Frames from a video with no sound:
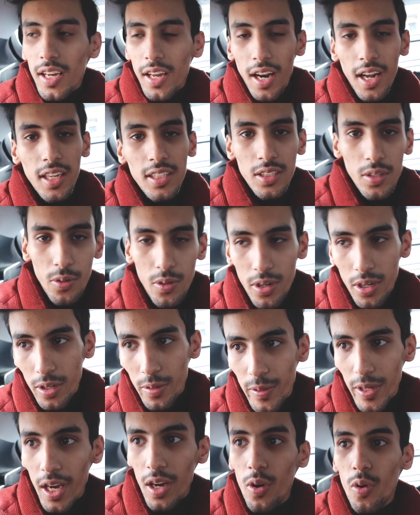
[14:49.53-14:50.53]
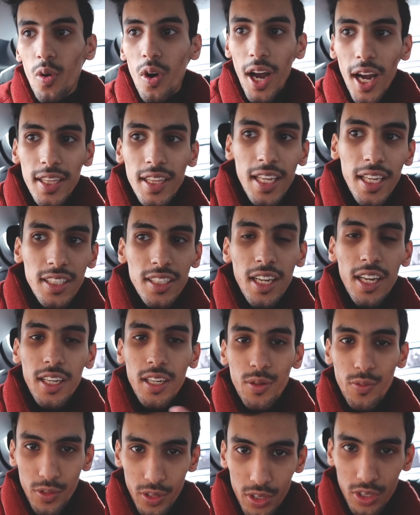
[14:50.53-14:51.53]
راح اصور لكم اياه وحتى يصلح حق
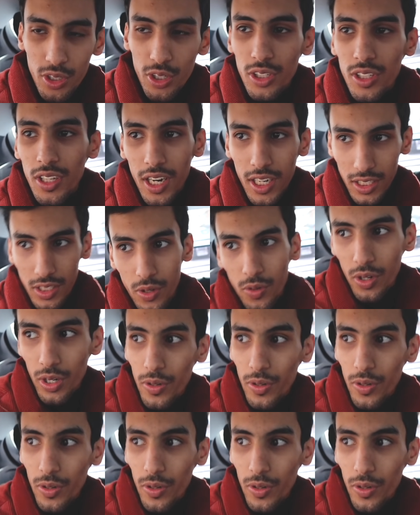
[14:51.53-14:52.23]
الفوتوشوت راح اصور